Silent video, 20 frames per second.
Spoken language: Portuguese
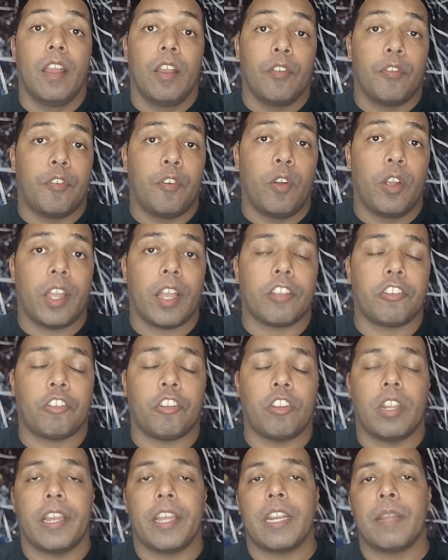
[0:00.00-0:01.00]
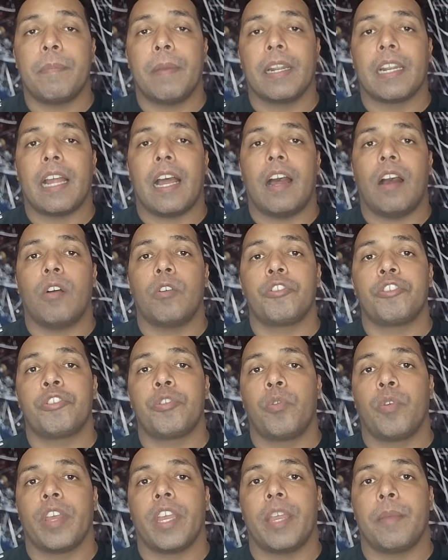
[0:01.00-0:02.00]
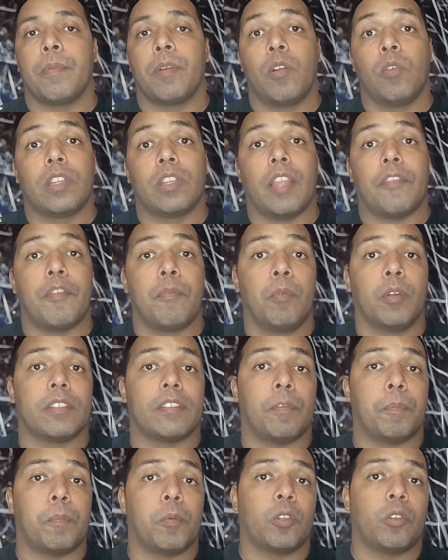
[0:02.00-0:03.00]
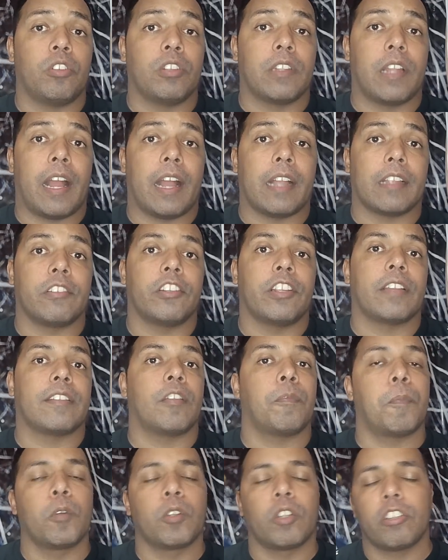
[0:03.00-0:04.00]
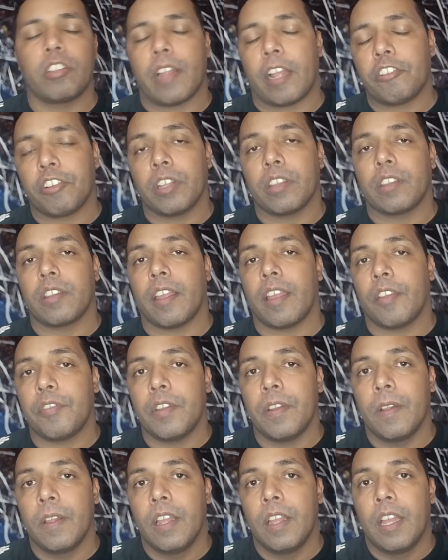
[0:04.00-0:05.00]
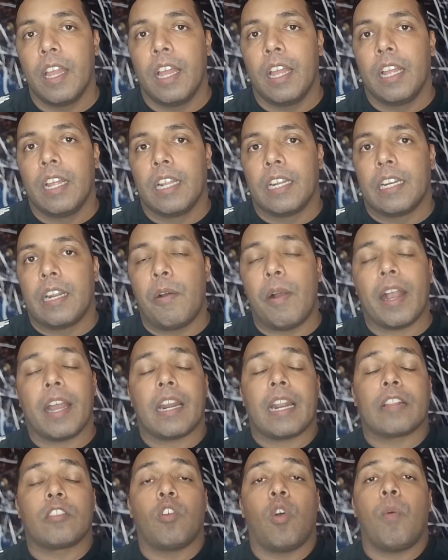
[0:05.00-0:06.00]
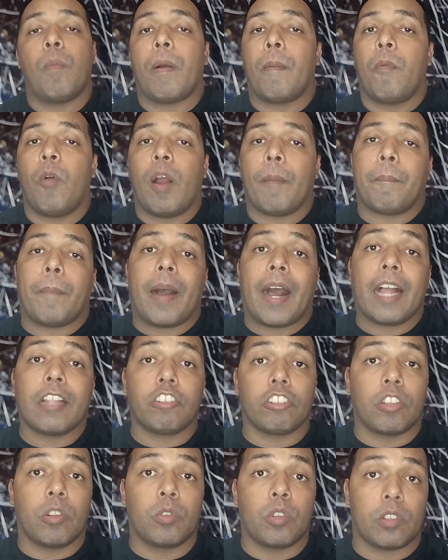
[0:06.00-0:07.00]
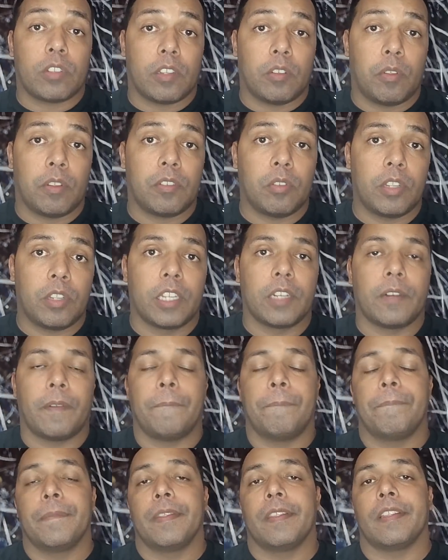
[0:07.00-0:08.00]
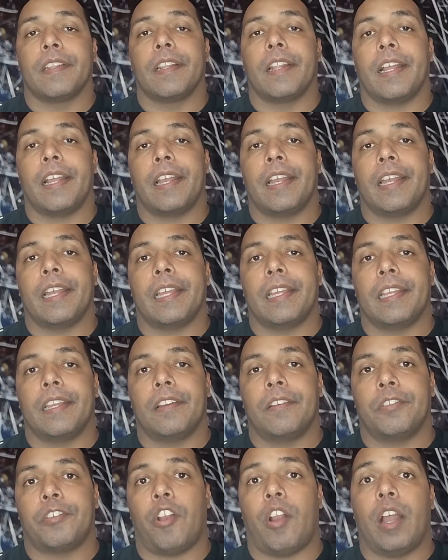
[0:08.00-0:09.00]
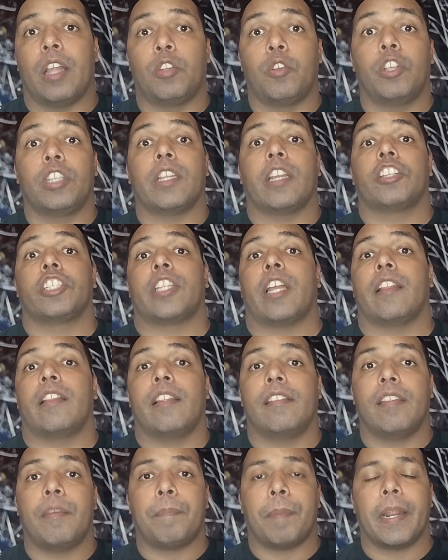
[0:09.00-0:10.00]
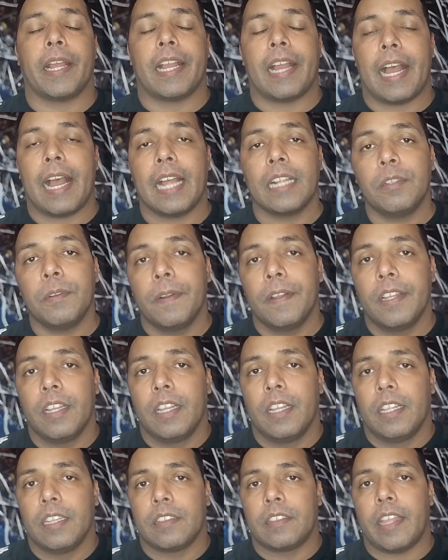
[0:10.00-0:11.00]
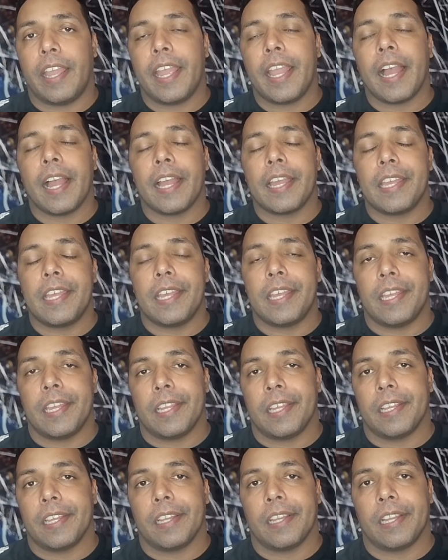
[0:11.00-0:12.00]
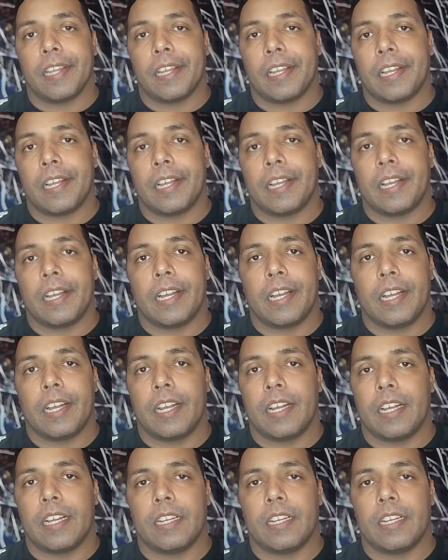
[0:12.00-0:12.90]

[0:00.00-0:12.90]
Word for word: foi artilheiro em Manaus, no Remo não teve muitas oportunidades. E as oportunidades que teve não agradou uma boa parte do torcedor azulino. É, o jogador ainda está desempregado, tem aí a